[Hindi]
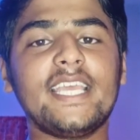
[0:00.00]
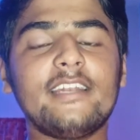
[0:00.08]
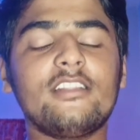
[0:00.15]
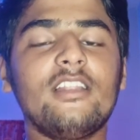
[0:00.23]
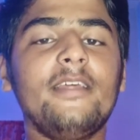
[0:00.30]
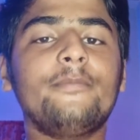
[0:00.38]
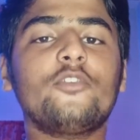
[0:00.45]
कि यार
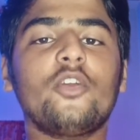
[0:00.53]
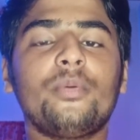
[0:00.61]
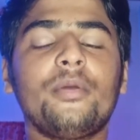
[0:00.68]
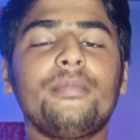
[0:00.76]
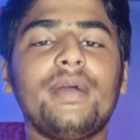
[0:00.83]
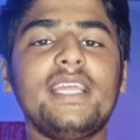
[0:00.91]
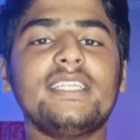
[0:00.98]
दिलीप ट्रॉफी
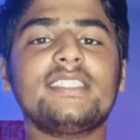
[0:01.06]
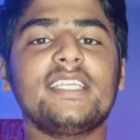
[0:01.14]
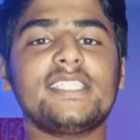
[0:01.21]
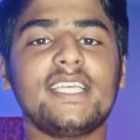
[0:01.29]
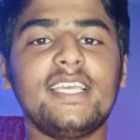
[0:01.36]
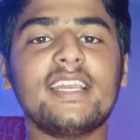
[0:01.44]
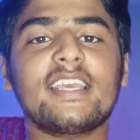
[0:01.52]
में भाई
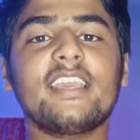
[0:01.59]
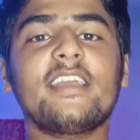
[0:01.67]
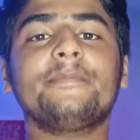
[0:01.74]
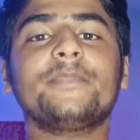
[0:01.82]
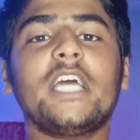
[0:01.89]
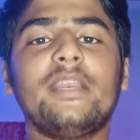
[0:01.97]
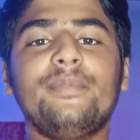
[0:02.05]
सुरेश अय्यर की
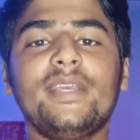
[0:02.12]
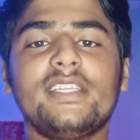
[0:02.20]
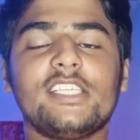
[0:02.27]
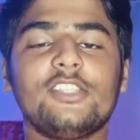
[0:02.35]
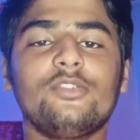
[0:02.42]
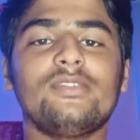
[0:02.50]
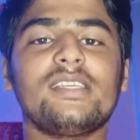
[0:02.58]
कप्तानी में ये
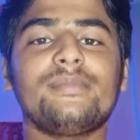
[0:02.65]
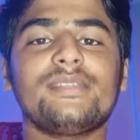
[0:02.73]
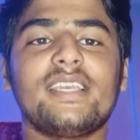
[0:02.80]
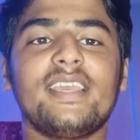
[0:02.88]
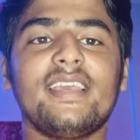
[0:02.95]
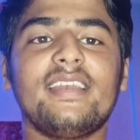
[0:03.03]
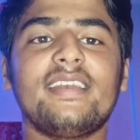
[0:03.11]
संजू
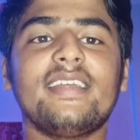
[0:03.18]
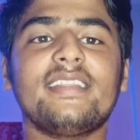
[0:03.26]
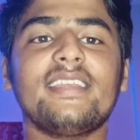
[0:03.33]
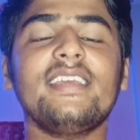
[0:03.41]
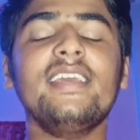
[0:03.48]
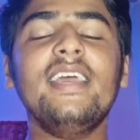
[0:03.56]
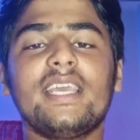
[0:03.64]
सैमसन खेल रहे
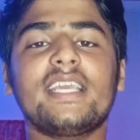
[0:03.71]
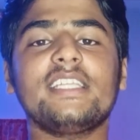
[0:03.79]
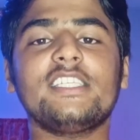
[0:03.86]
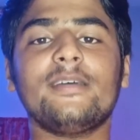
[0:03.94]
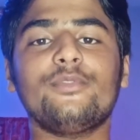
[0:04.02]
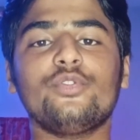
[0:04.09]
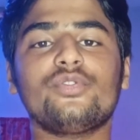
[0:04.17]
थे लेकिन
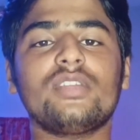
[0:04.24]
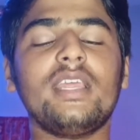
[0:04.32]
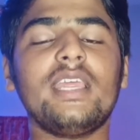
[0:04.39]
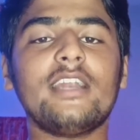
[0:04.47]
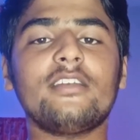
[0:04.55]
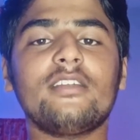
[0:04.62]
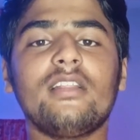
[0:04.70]
जब दूसरे
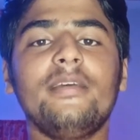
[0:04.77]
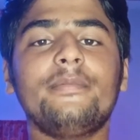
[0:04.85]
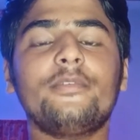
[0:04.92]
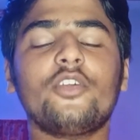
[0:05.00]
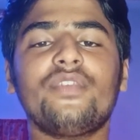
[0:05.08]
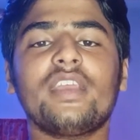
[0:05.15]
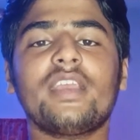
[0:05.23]
यार दिलीप
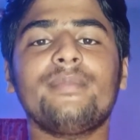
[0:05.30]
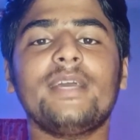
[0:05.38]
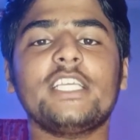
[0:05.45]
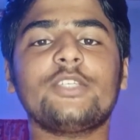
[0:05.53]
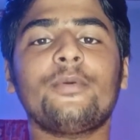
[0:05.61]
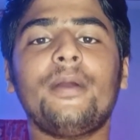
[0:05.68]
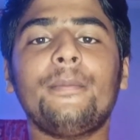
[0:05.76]
ट्रॉफी के
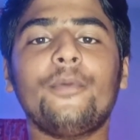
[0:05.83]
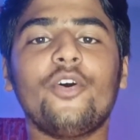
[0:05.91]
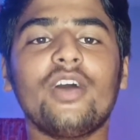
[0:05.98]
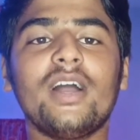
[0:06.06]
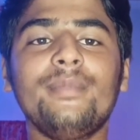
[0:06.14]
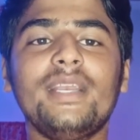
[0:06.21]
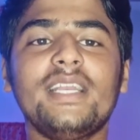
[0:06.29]
मैच में भाई
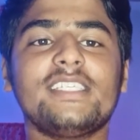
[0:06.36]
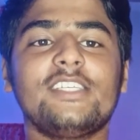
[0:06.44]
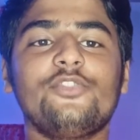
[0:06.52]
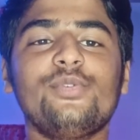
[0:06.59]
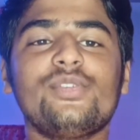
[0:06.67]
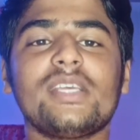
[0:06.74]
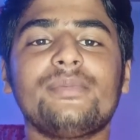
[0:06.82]
मौका मिला
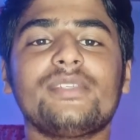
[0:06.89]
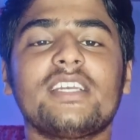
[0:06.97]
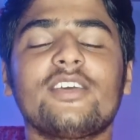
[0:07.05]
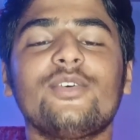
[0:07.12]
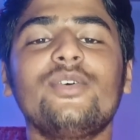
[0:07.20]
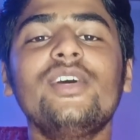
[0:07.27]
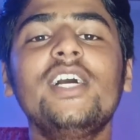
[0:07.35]
संजू सैमसन
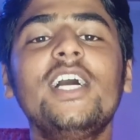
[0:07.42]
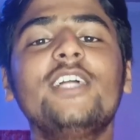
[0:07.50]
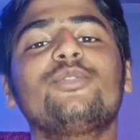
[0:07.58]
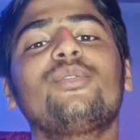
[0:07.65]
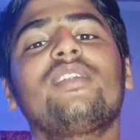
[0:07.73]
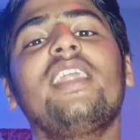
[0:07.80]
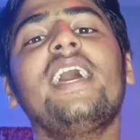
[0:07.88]
को
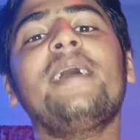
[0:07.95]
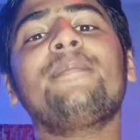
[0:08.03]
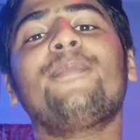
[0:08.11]
तो नए